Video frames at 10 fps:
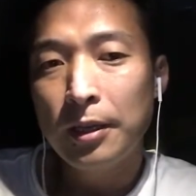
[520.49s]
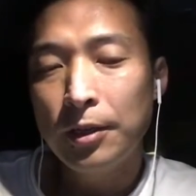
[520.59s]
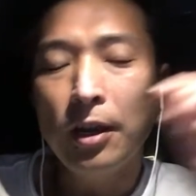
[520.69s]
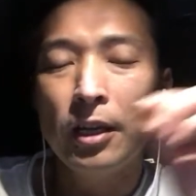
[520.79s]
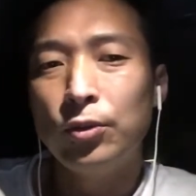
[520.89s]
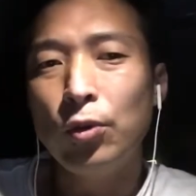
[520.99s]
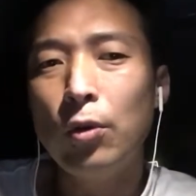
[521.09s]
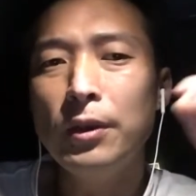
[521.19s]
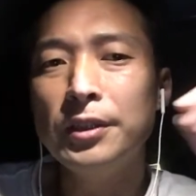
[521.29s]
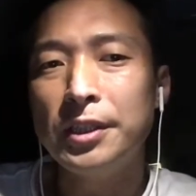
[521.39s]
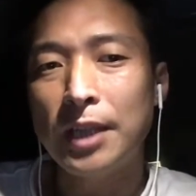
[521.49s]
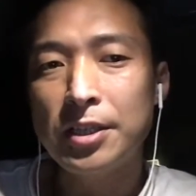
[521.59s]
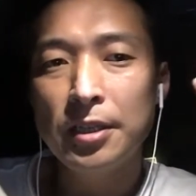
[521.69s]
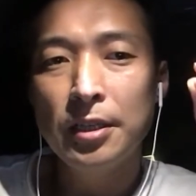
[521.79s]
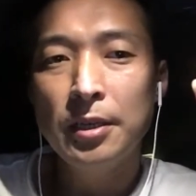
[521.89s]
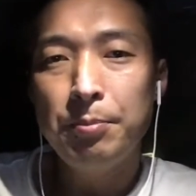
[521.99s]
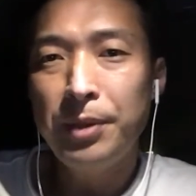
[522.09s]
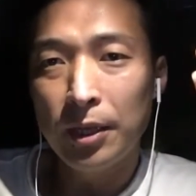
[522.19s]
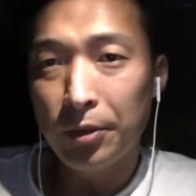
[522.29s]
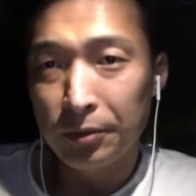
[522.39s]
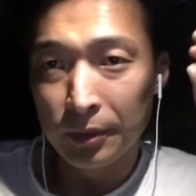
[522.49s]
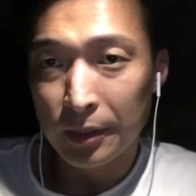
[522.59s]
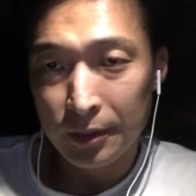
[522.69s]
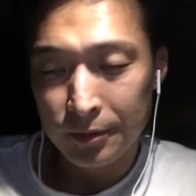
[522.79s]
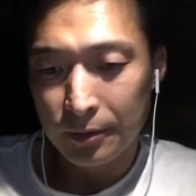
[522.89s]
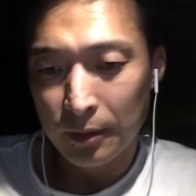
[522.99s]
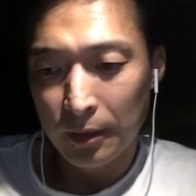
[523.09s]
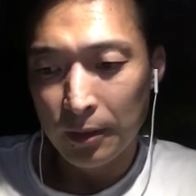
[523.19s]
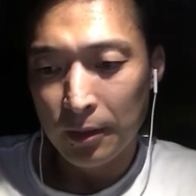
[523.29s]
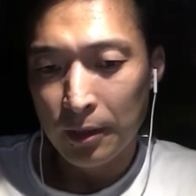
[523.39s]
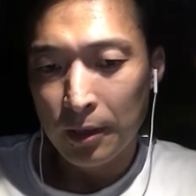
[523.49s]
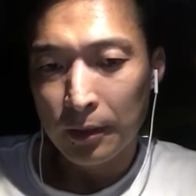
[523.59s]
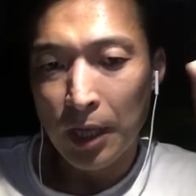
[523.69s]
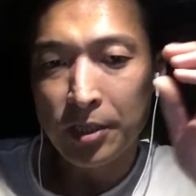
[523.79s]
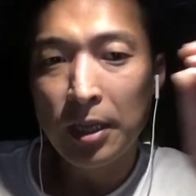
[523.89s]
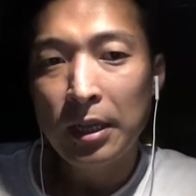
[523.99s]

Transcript: 有很多问题它是变动的，它是。